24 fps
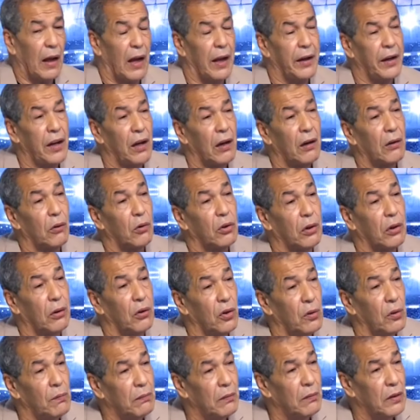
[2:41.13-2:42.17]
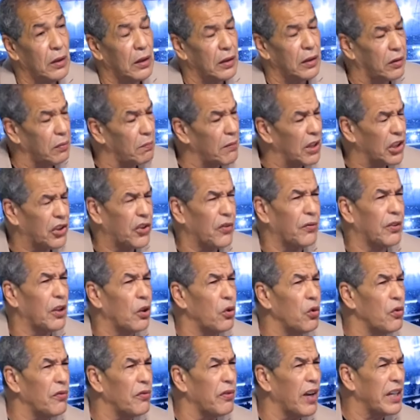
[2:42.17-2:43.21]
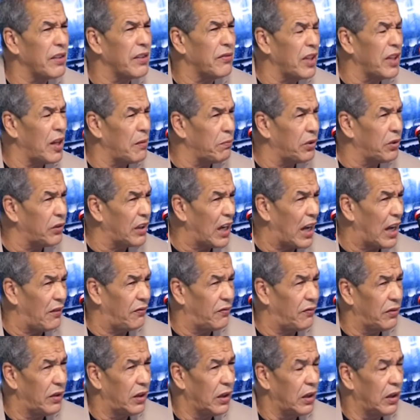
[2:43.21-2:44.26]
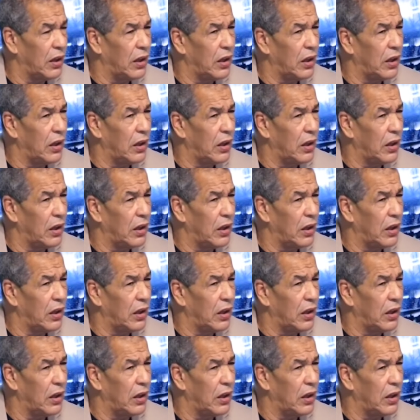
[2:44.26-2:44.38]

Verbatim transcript: انا قلت لهم تما شفت لو فاي فيان بزاف